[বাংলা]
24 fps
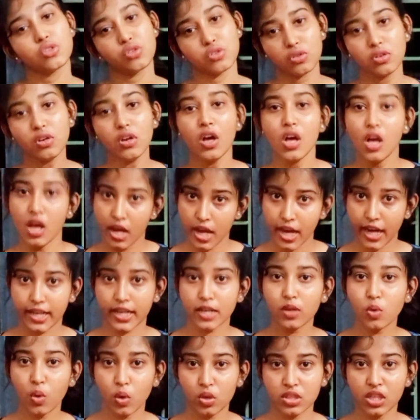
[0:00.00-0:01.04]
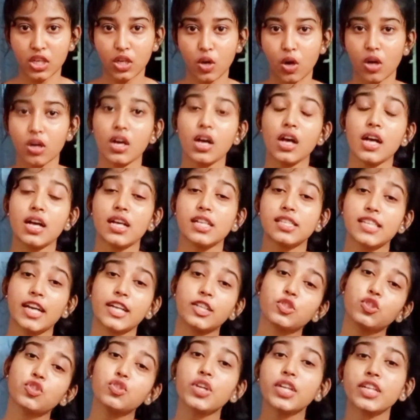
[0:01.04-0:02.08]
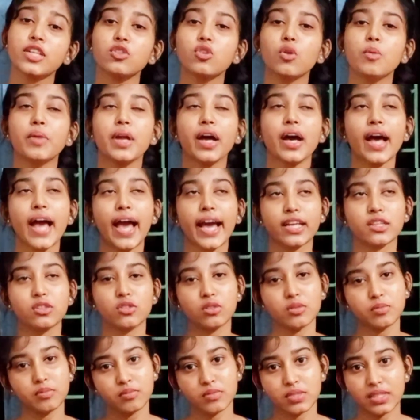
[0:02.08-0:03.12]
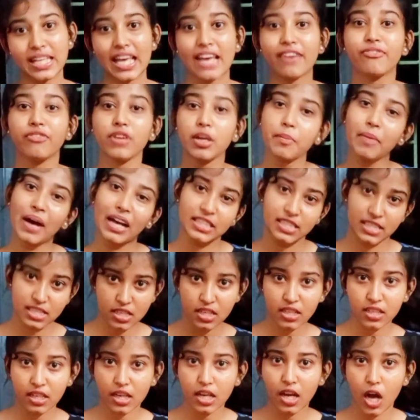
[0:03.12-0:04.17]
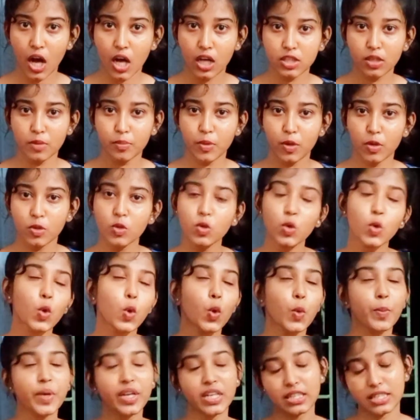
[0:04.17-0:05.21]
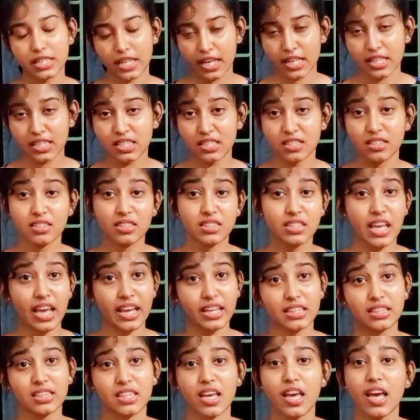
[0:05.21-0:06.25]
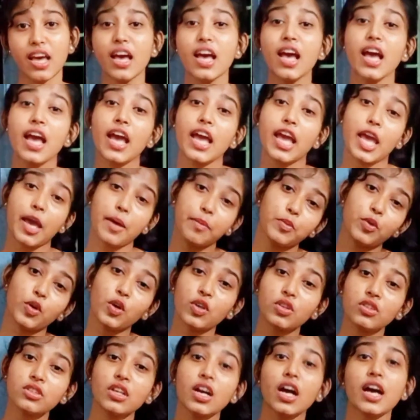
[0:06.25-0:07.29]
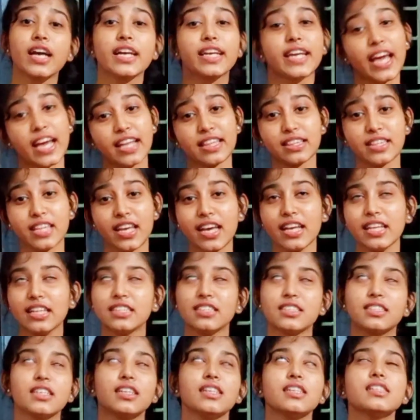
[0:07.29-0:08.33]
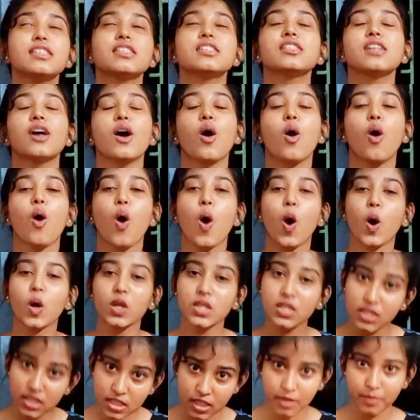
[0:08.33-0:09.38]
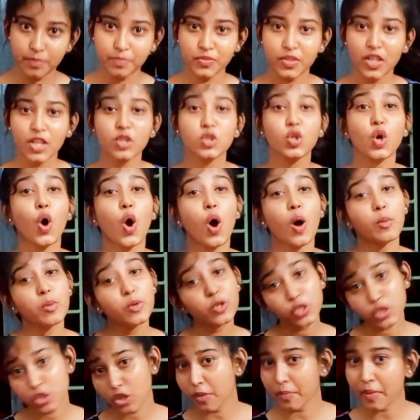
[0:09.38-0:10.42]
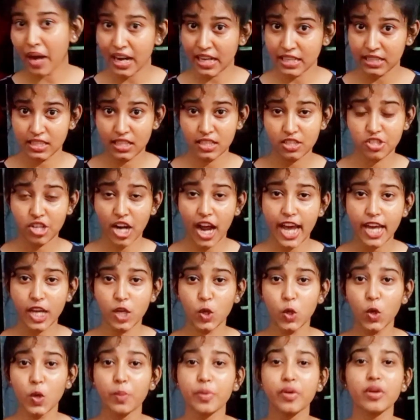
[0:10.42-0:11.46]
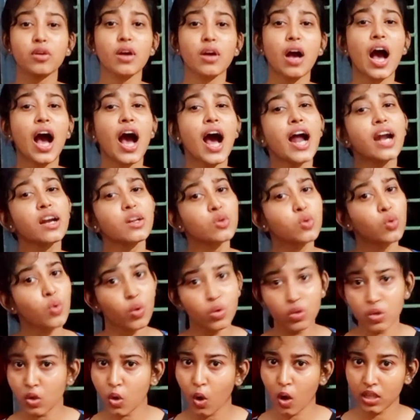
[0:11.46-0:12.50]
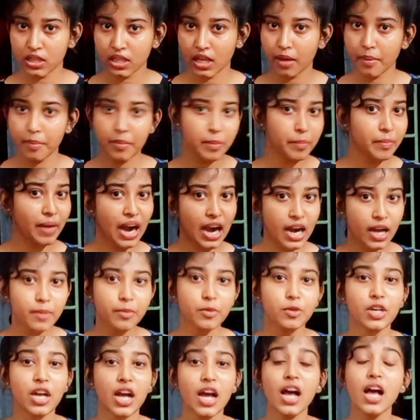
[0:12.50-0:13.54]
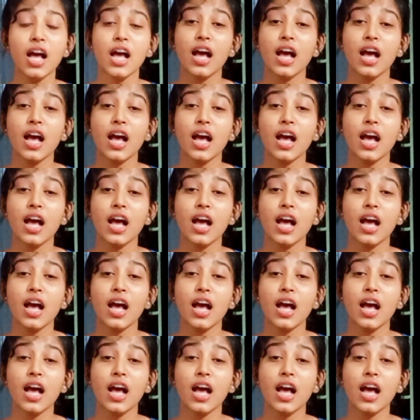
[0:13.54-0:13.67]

জন্য এটা ক্ষতিকর যার জন্য এটা তোমরা একদম সেফলি বাচ্চাদেরকে খাওয়াতে পারো খুবই টেস্ট দেখতে এবং খেতে জাস্ট অসম তো অবশ্যই বাড়িতে ট্রাই করবে আর কোনো কথা আমি বাড়াবো না